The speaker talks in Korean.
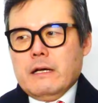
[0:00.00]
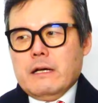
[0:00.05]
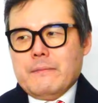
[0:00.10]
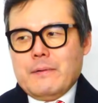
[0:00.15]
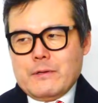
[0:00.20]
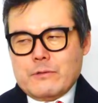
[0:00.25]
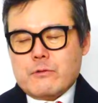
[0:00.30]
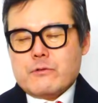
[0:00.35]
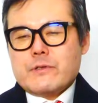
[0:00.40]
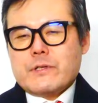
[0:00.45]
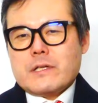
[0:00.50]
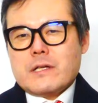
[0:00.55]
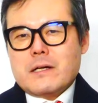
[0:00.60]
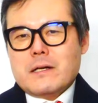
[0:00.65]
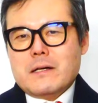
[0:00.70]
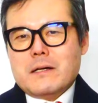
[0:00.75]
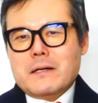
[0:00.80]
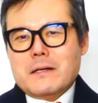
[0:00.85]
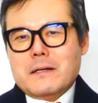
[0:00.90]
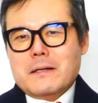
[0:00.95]
박순영
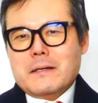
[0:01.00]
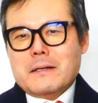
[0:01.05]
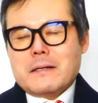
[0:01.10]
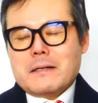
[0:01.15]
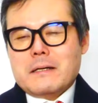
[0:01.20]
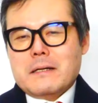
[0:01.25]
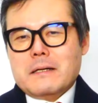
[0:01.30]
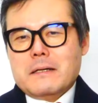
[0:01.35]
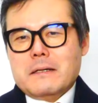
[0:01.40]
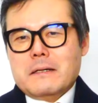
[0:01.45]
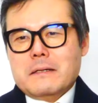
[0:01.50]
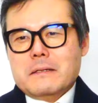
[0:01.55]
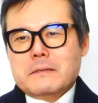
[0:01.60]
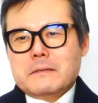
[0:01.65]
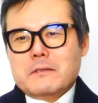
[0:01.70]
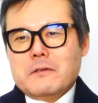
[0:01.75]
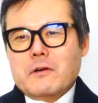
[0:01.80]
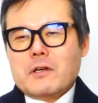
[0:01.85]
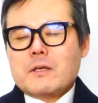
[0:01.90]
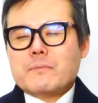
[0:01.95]
작가가
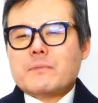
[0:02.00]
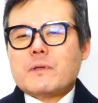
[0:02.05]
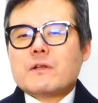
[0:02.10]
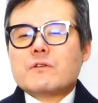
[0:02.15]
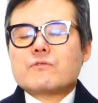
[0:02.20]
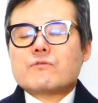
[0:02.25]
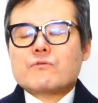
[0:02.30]
영입되는